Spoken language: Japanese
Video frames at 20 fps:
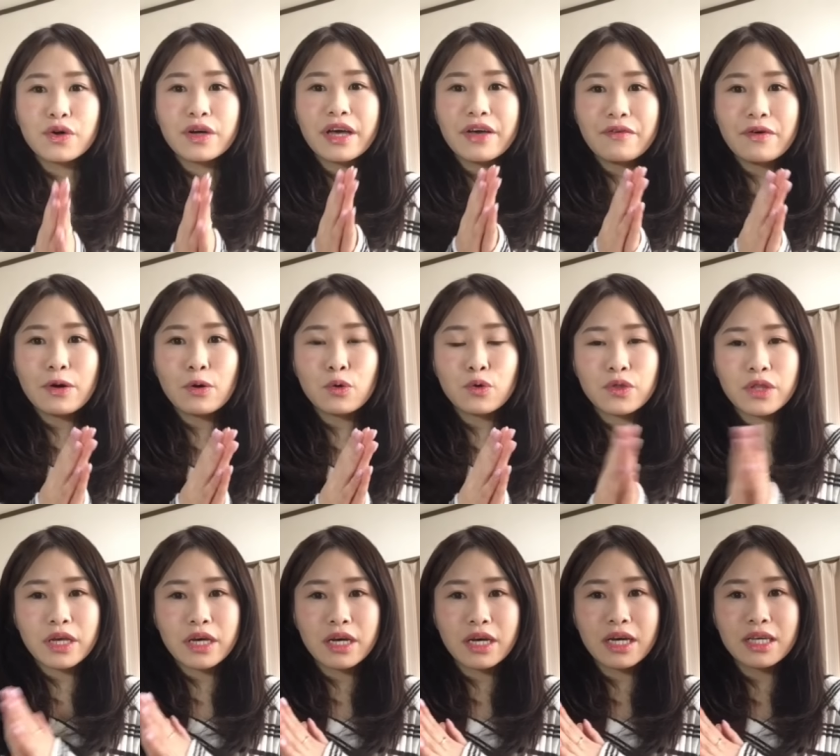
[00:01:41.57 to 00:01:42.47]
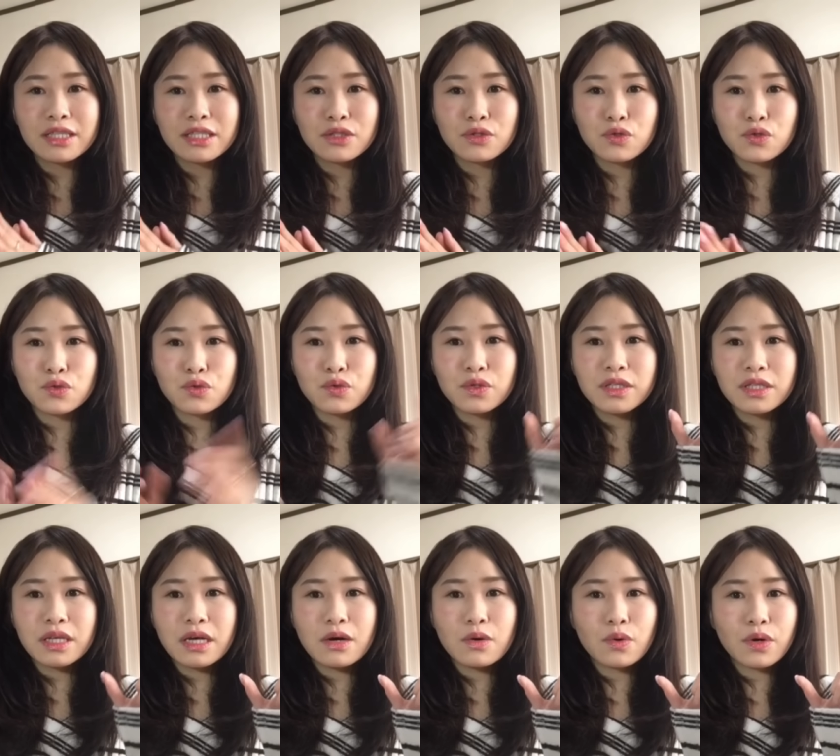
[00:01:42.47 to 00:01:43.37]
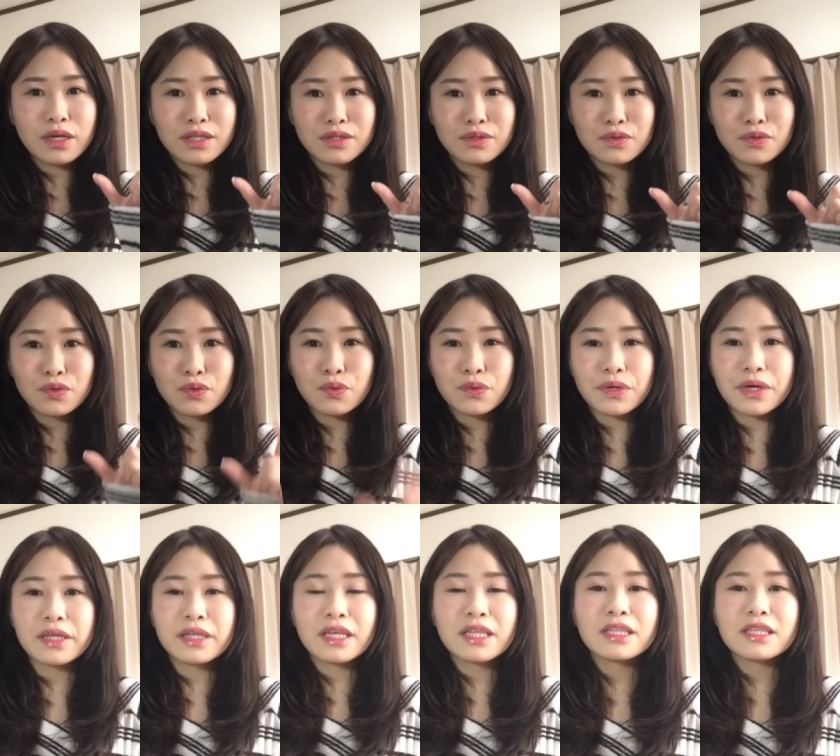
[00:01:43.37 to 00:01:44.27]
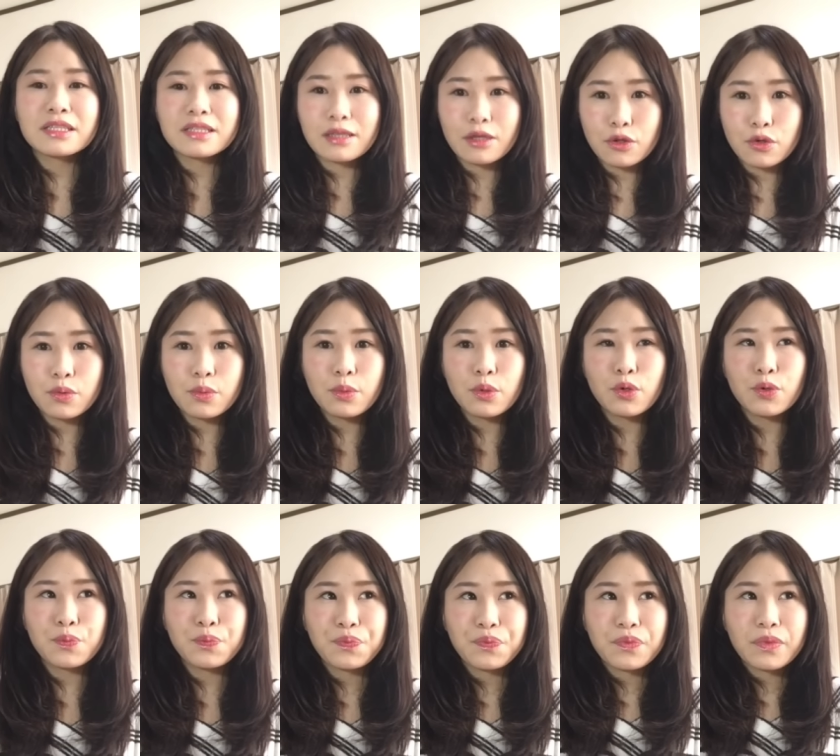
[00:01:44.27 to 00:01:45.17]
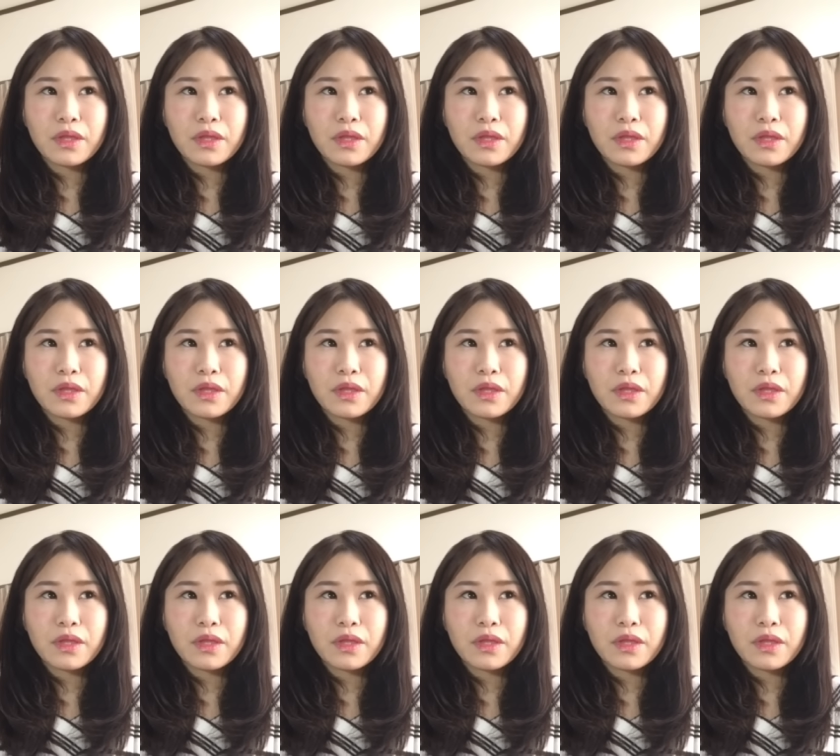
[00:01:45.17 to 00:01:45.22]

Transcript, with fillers: 今回はこんな感じのちょっとしたお菓子の紹介なんですけども